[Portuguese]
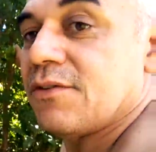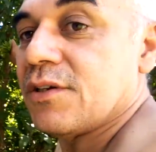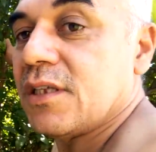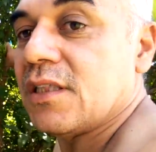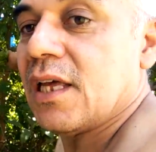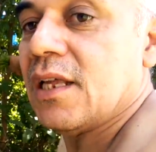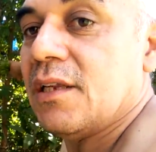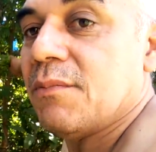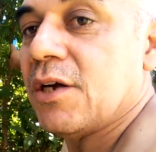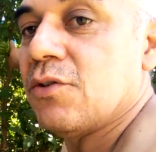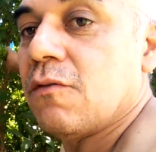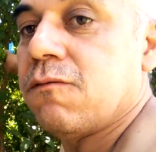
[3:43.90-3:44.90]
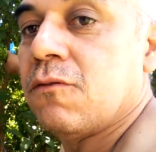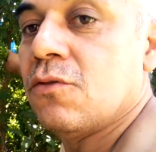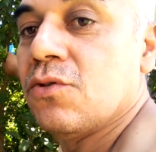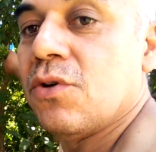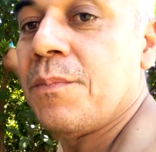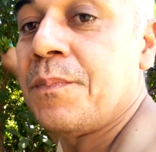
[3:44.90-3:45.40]
árvore que tem ali mais no
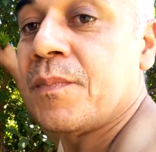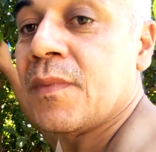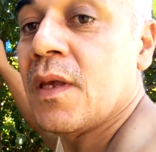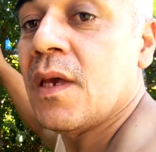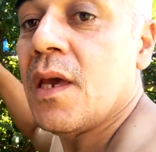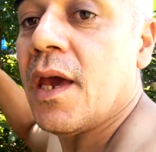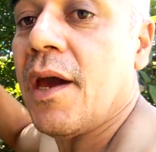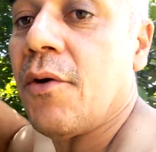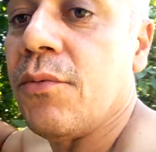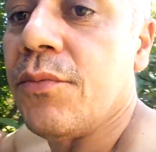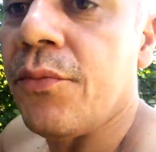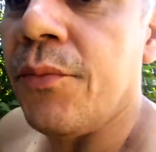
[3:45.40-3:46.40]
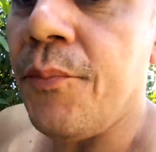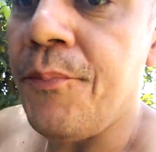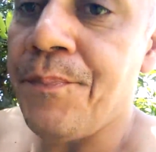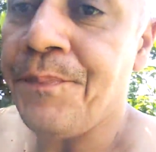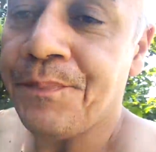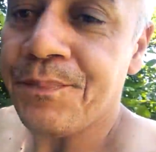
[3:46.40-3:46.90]
fundo, é
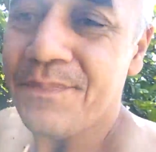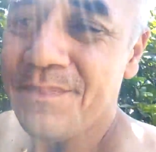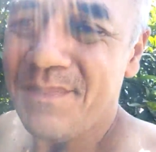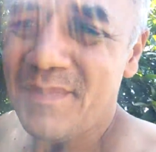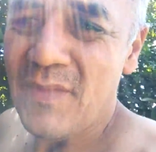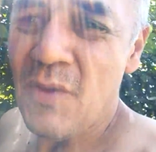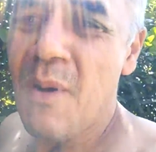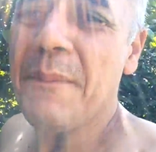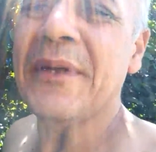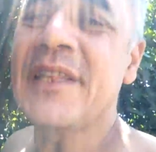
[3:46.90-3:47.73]
um, uma